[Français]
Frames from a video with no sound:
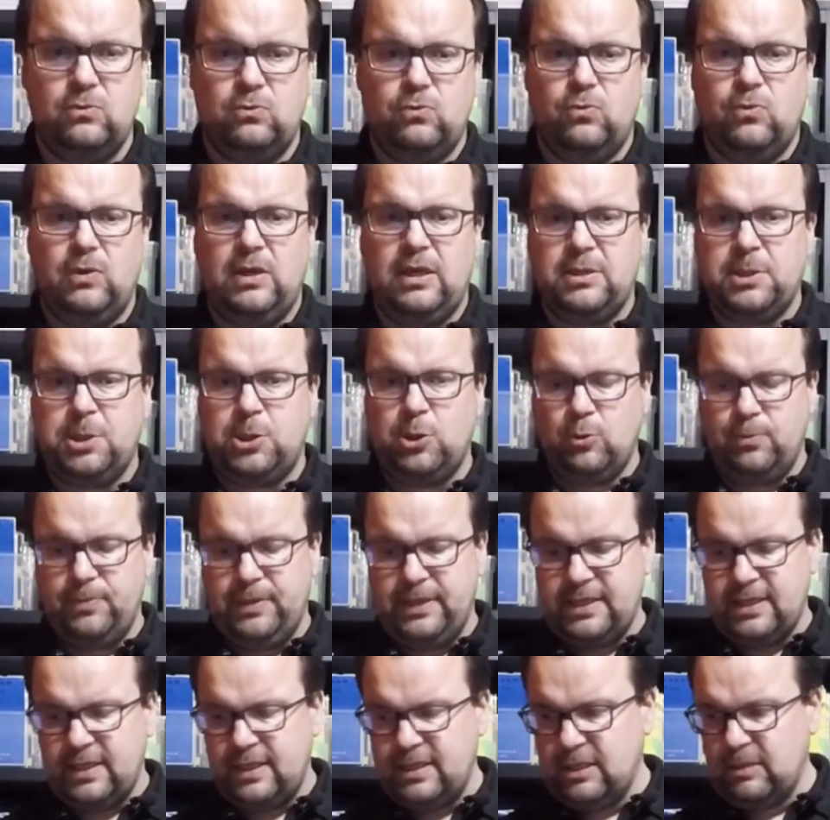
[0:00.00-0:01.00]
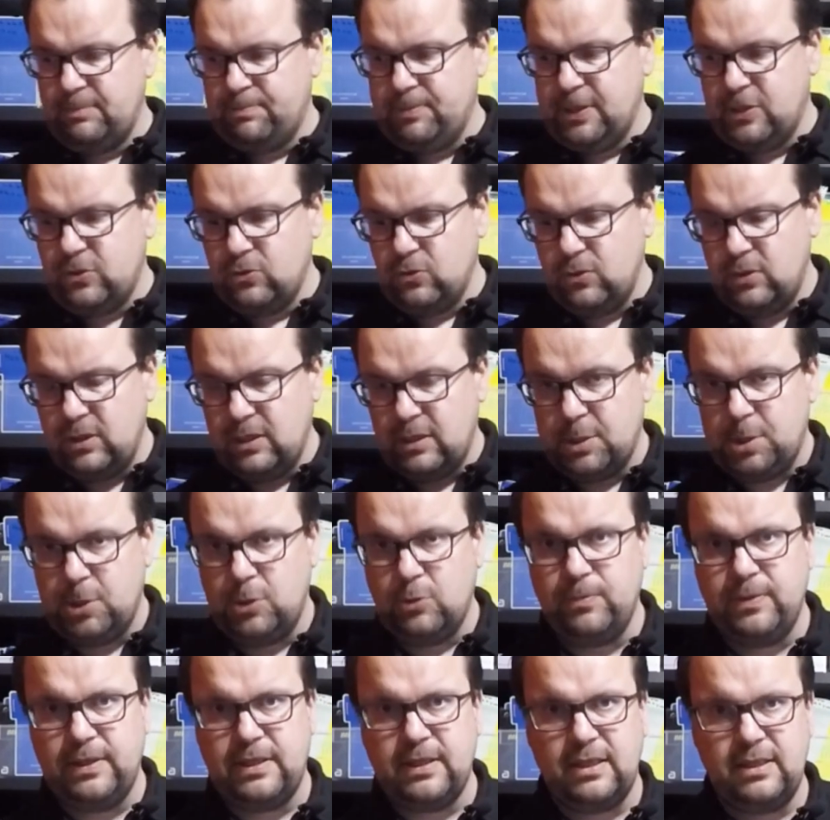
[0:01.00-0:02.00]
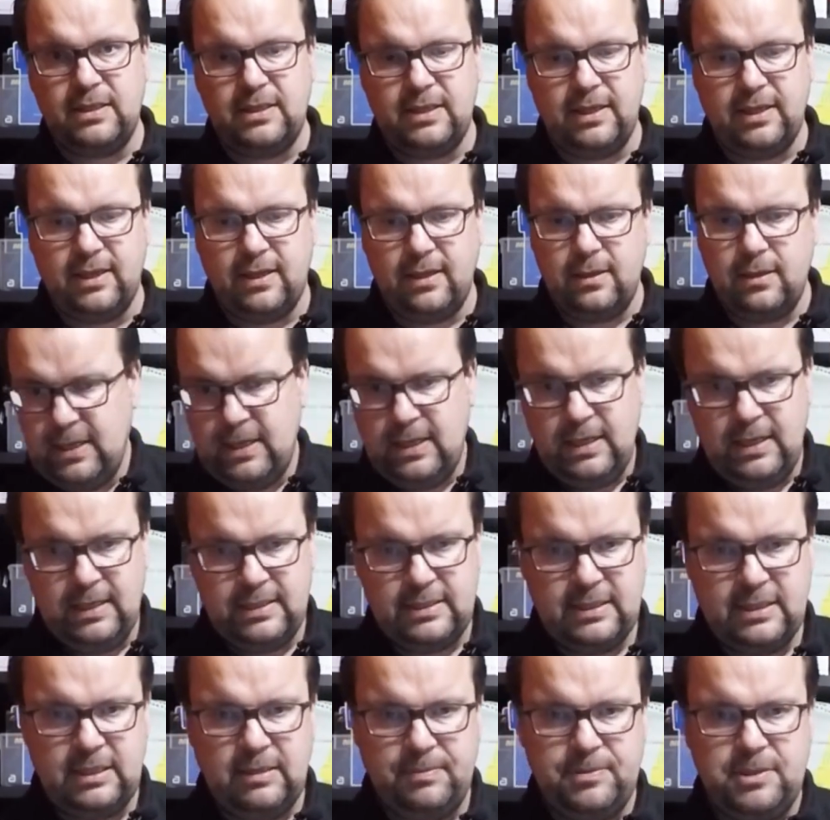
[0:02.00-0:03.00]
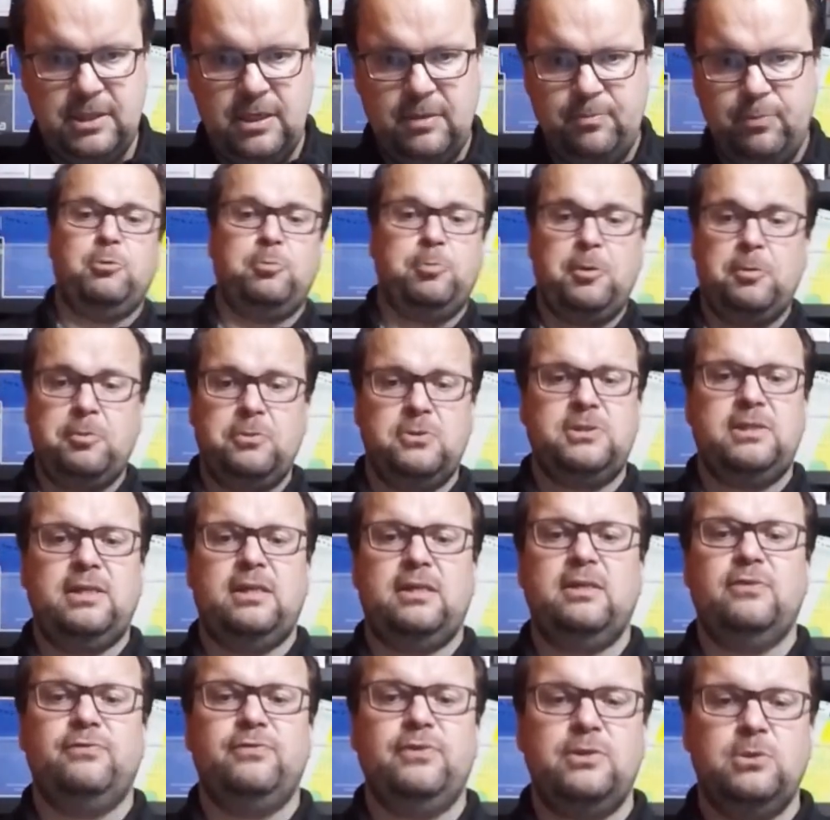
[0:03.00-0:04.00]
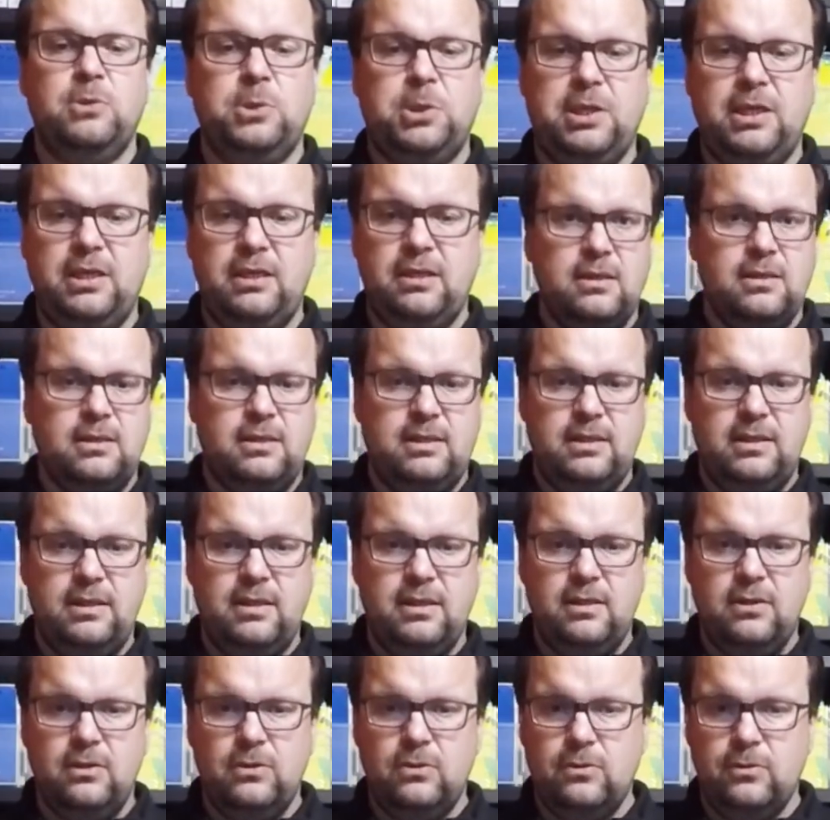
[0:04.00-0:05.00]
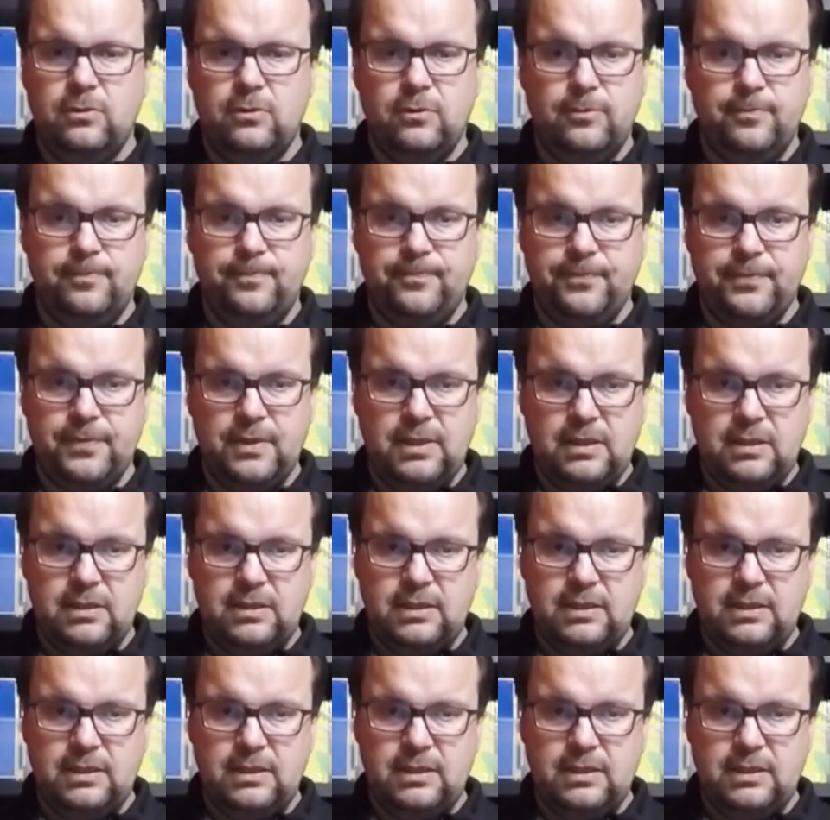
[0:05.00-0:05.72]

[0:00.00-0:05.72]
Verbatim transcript: où la géométrie des picots, la géométrie des grains est adaptée pour proposer un effet de gêne qui est euh,